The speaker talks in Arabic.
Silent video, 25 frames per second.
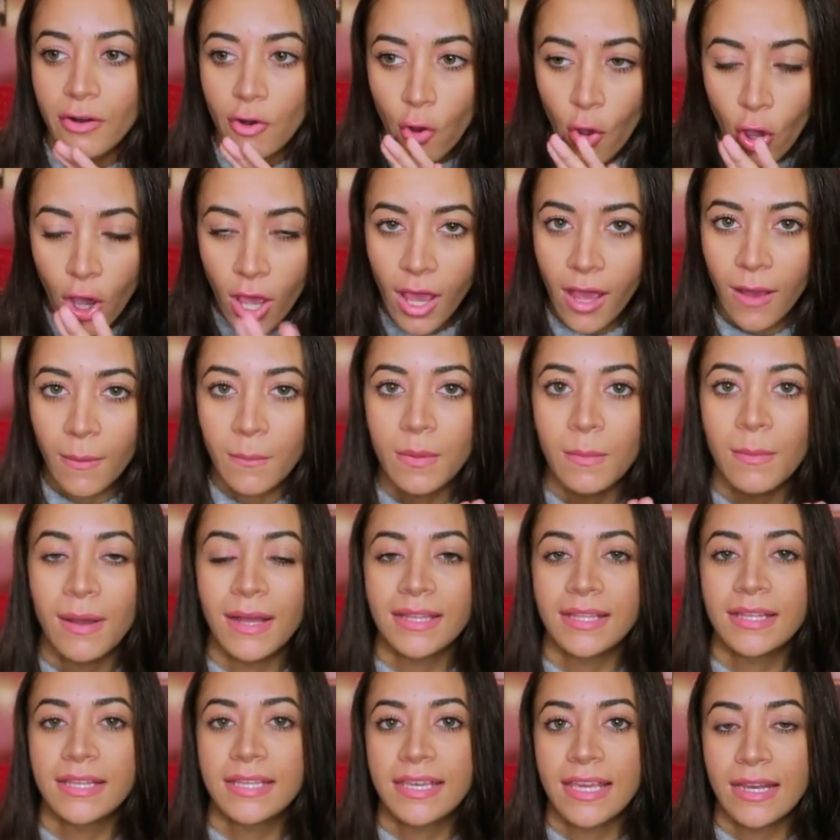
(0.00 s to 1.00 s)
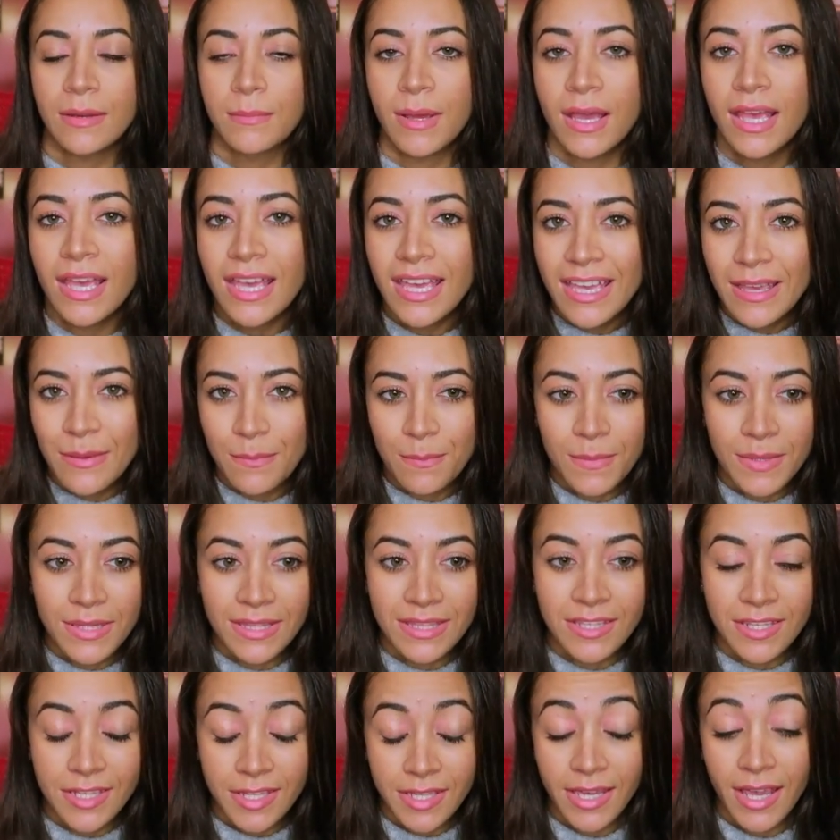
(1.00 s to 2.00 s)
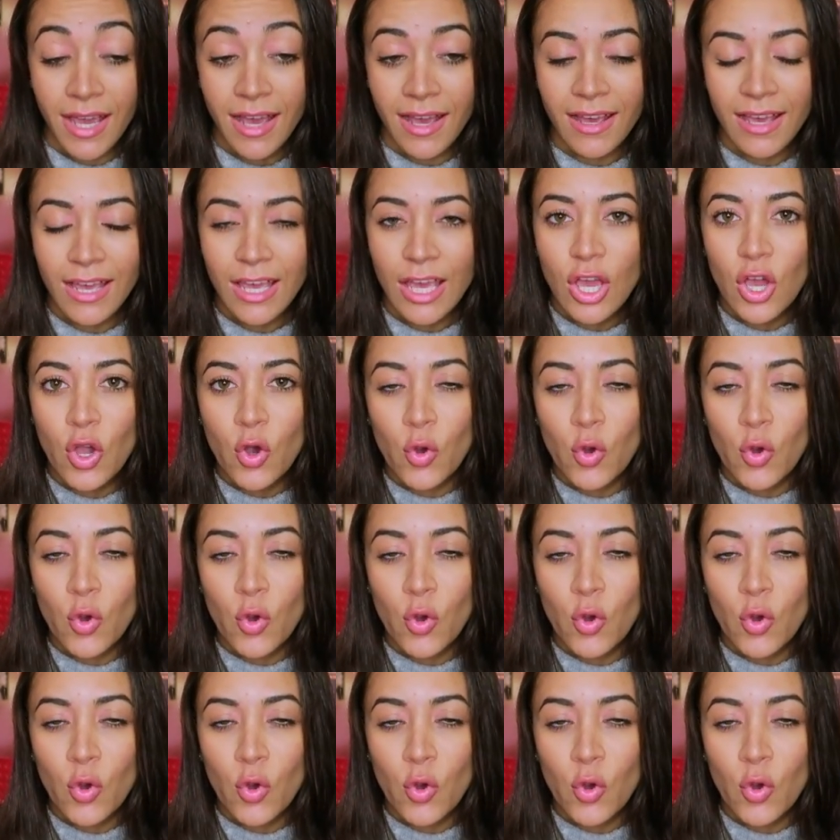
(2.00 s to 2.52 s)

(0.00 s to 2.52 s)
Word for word: رائع بمعنى الكلمه من ريحه